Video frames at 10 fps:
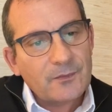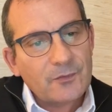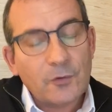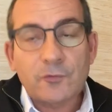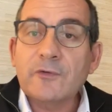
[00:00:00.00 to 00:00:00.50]

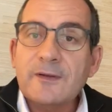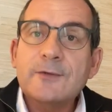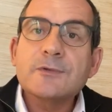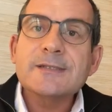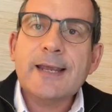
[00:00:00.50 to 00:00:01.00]
Que tout cela
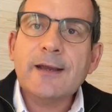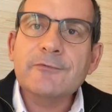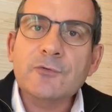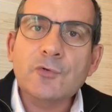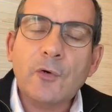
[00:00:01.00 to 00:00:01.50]
nous serve
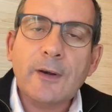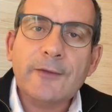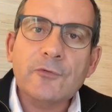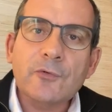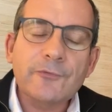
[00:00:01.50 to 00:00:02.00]
dans nos
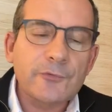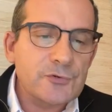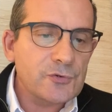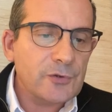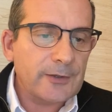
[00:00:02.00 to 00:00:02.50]
relations
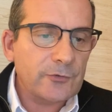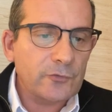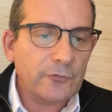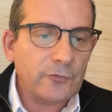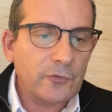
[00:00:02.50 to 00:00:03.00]
futures et
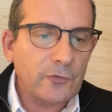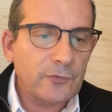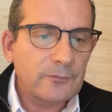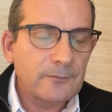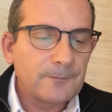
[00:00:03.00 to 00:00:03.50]
tous ceux